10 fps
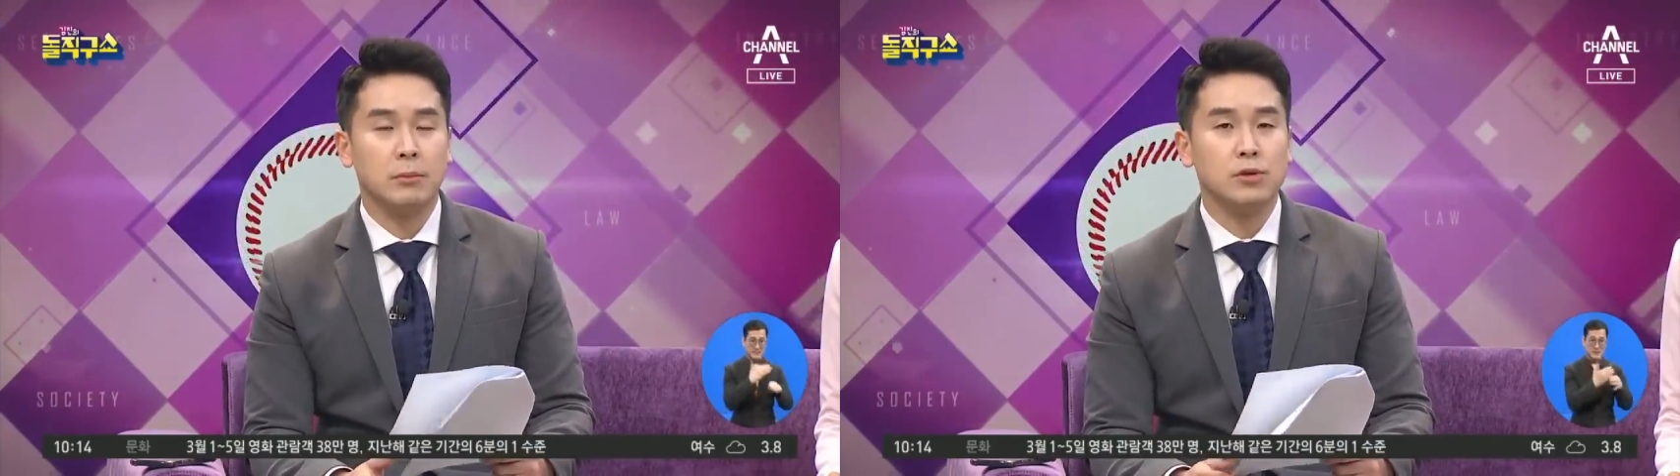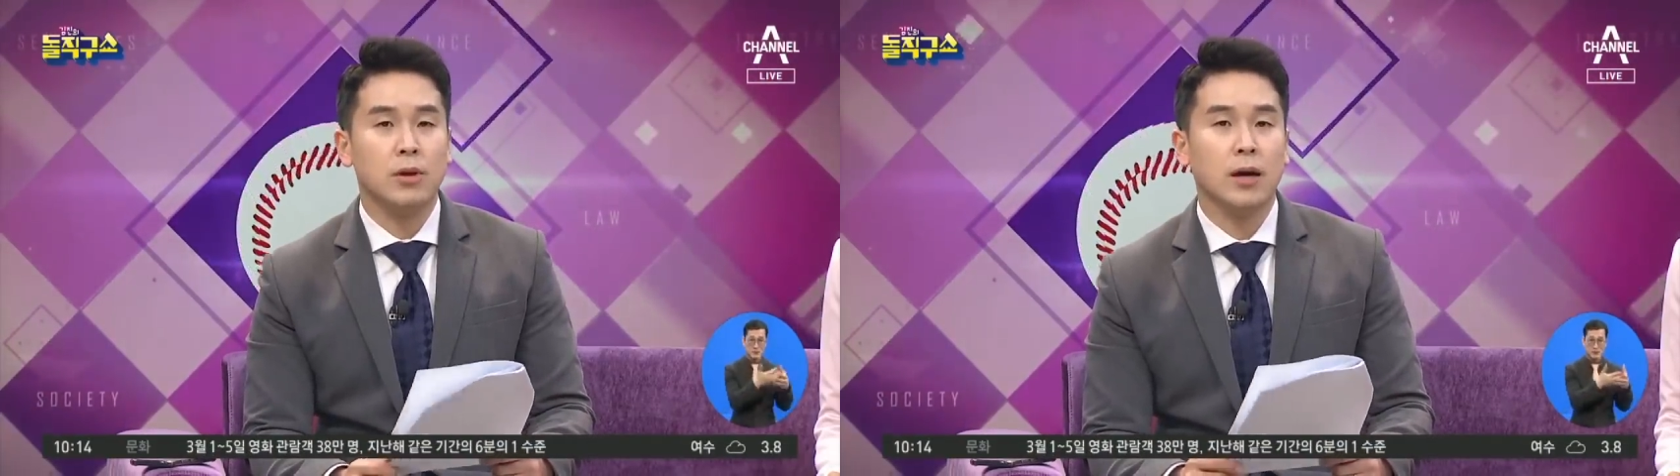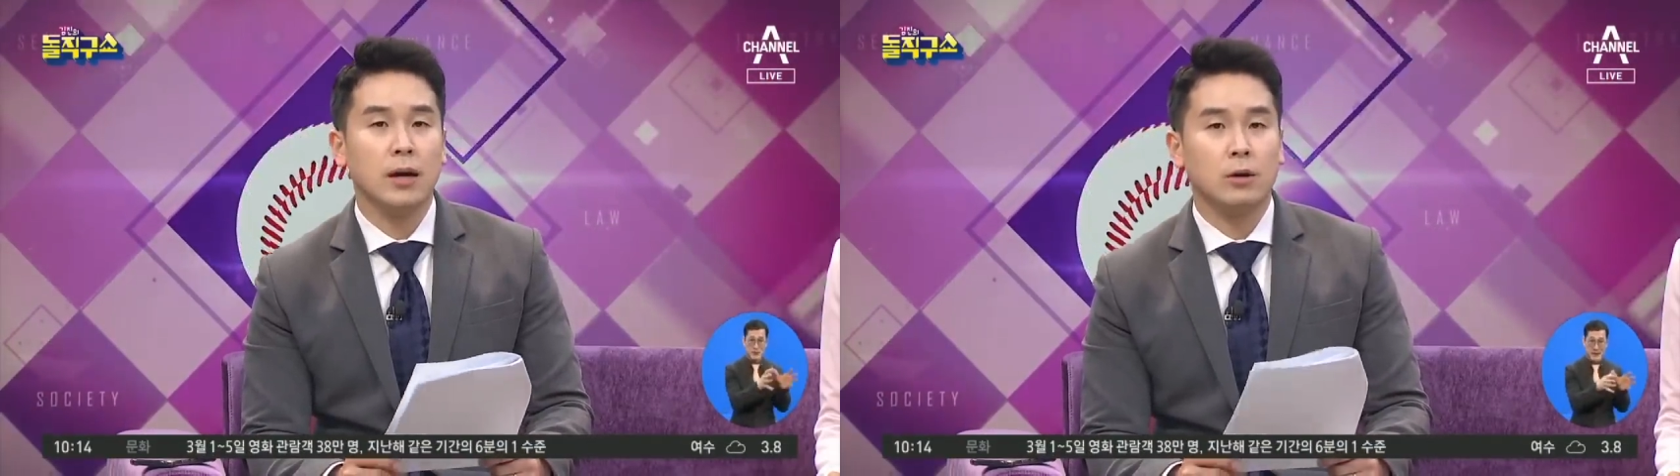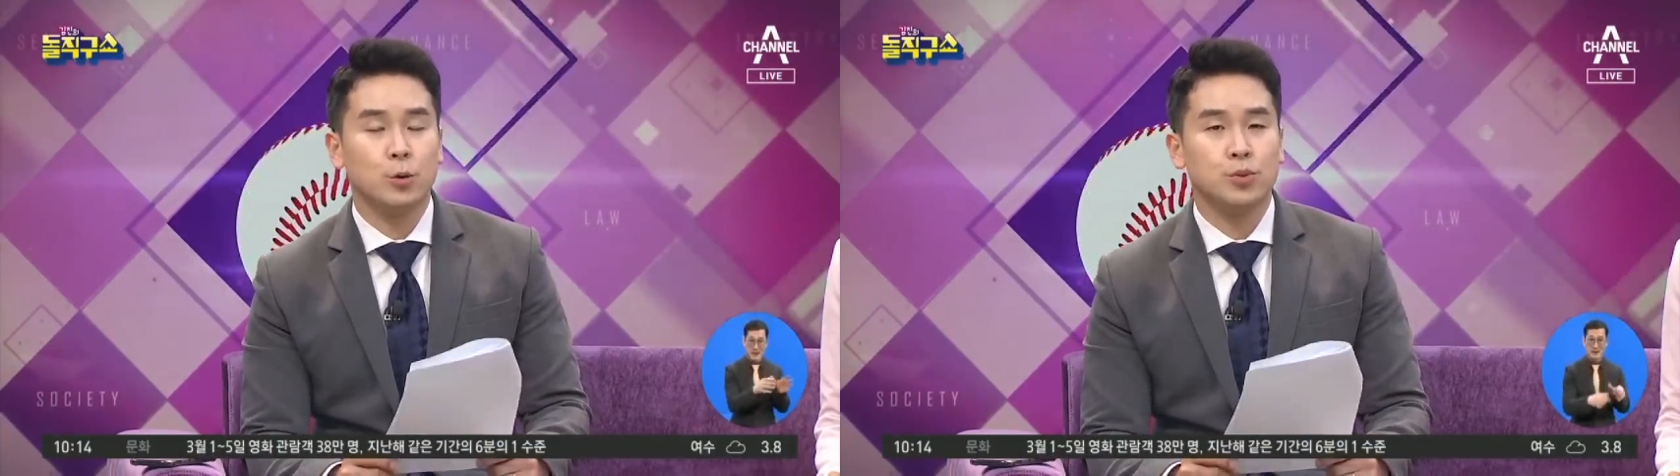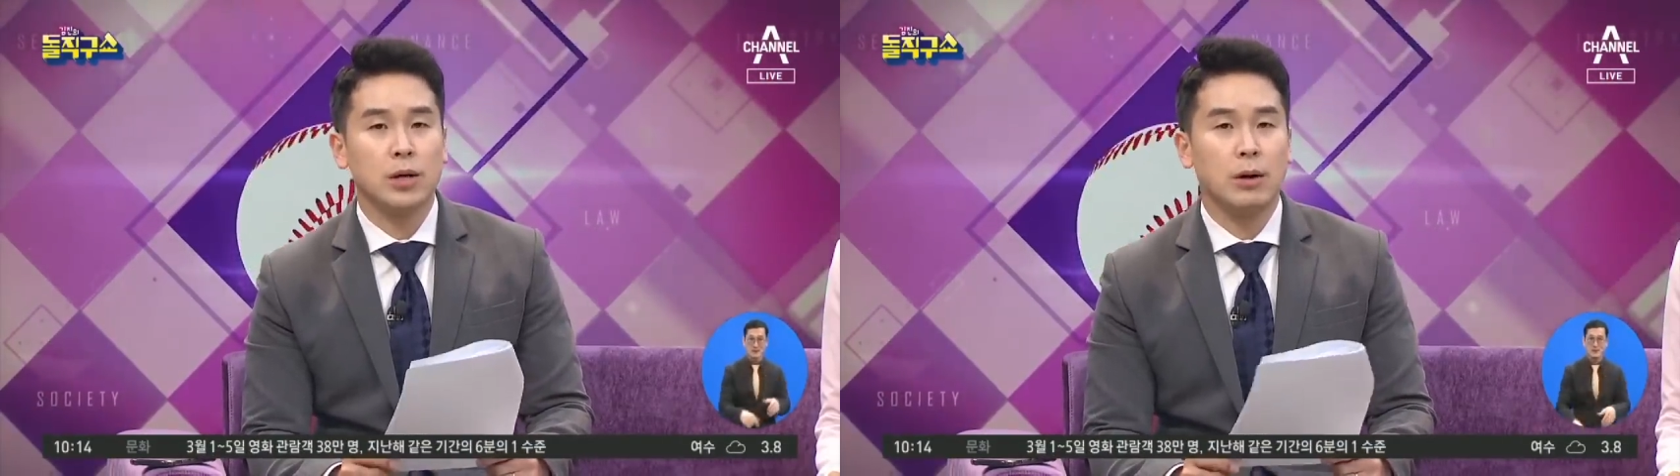민주당의
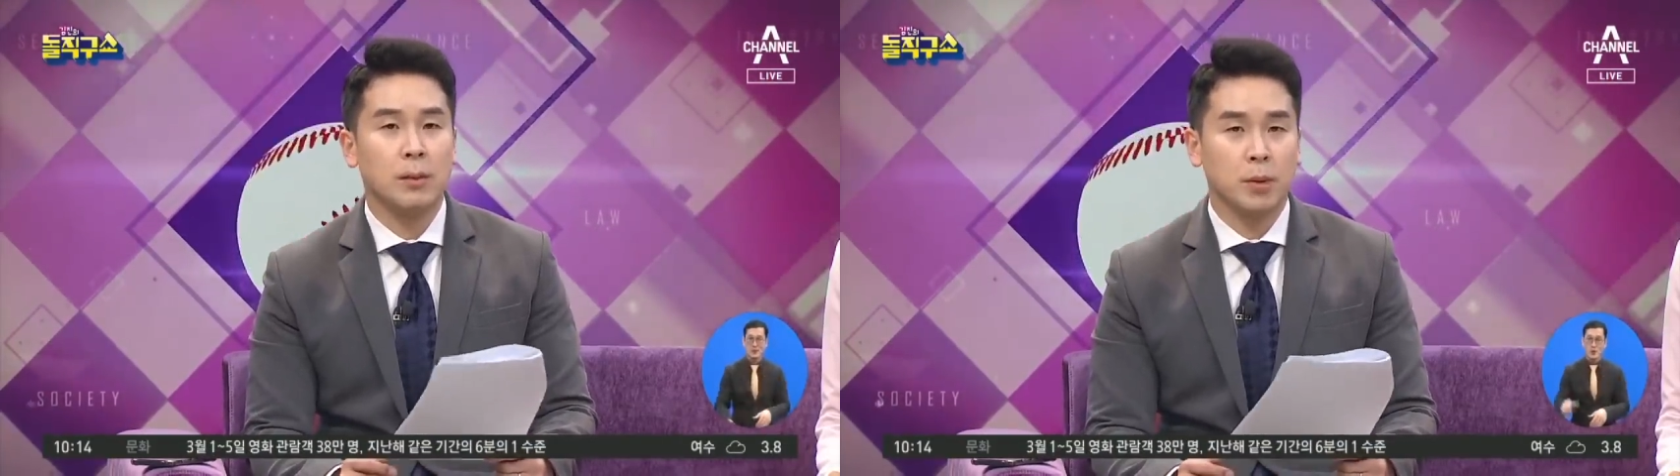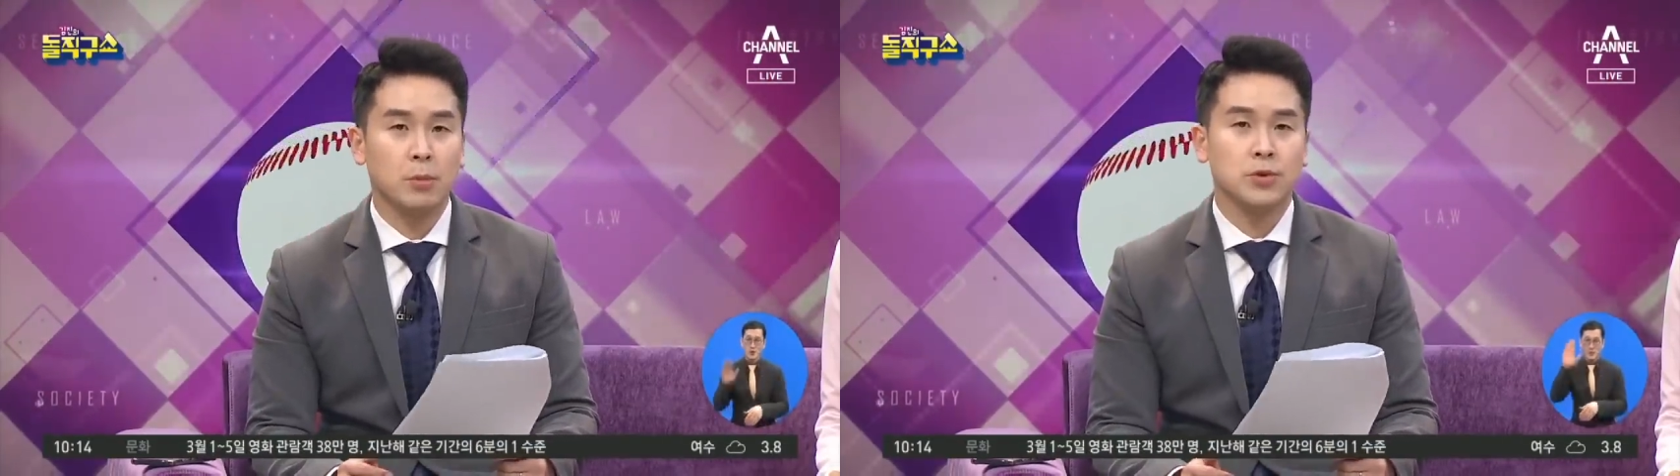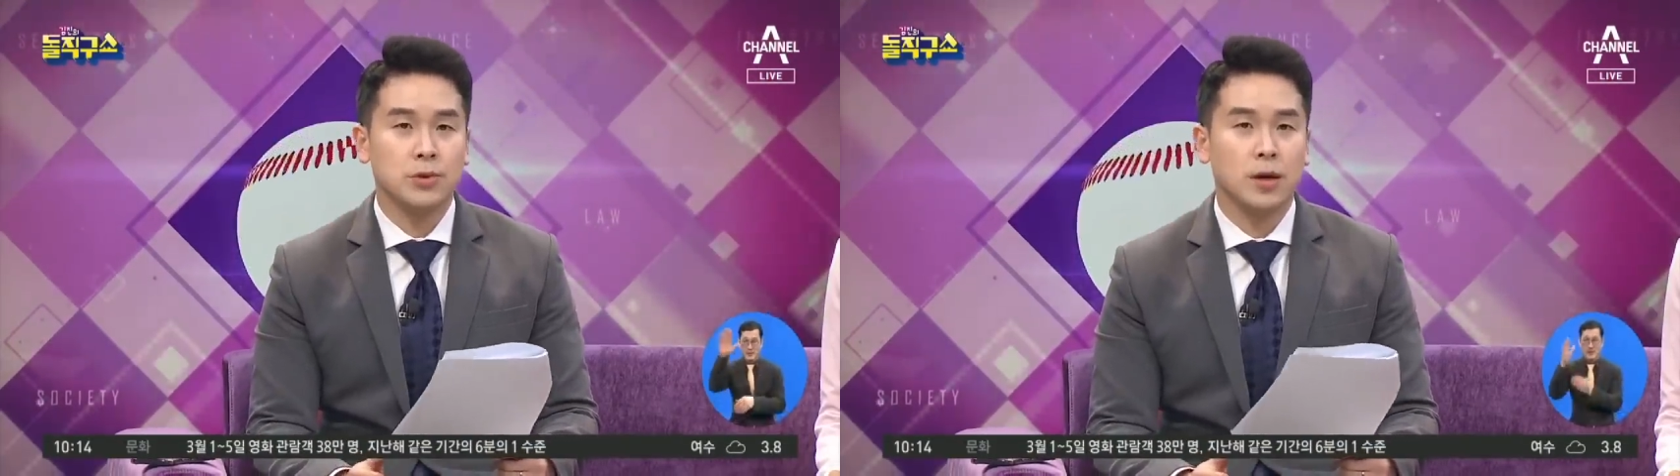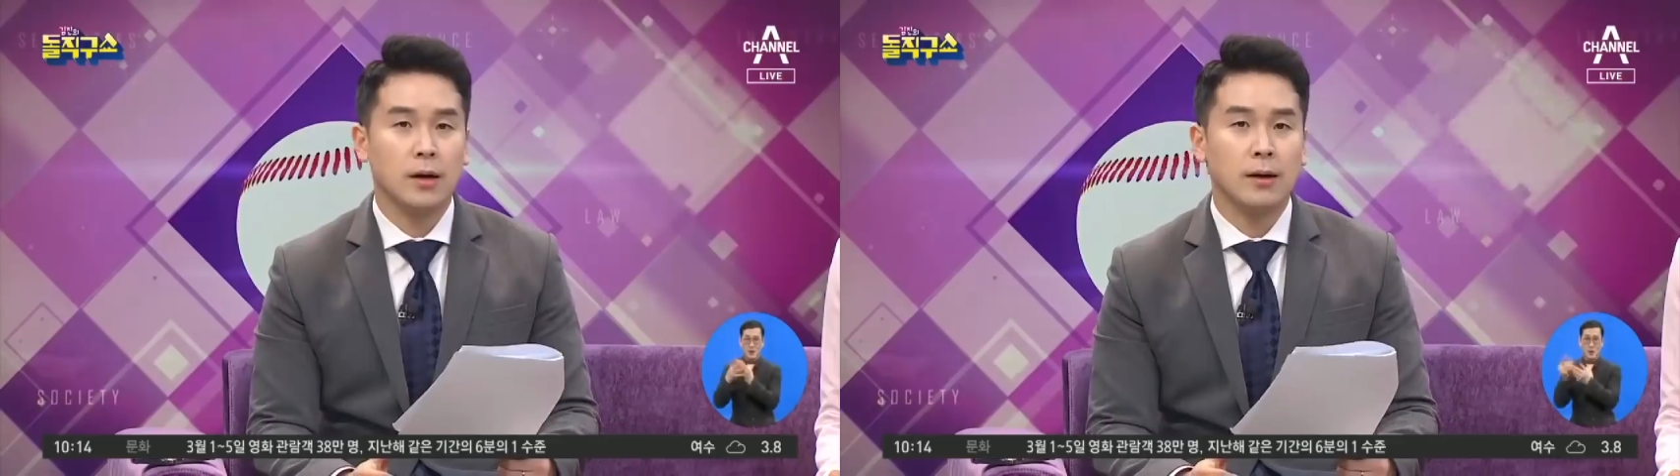컷오프 상황 함께 보시죠.